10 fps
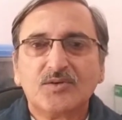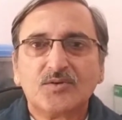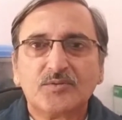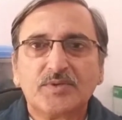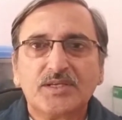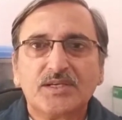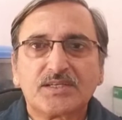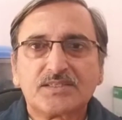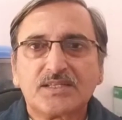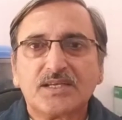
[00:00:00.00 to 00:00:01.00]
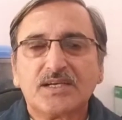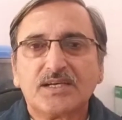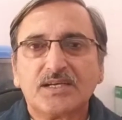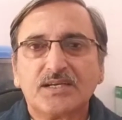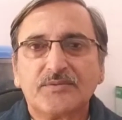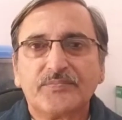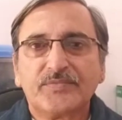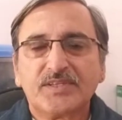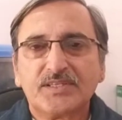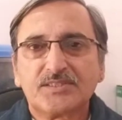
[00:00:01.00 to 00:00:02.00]
नपुसंगता आई हो
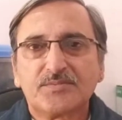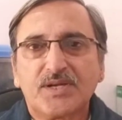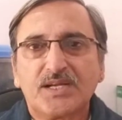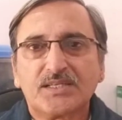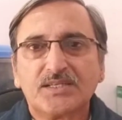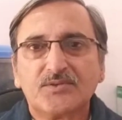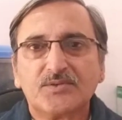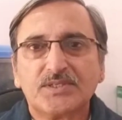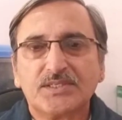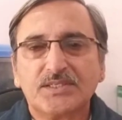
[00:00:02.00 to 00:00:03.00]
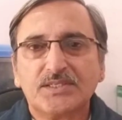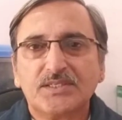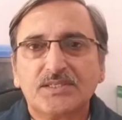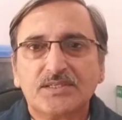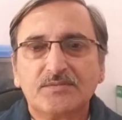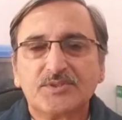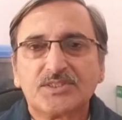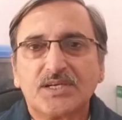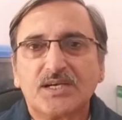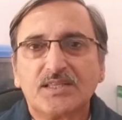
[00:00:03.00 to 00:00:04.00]
नामर्दानगी आई हो उसके लिए क्या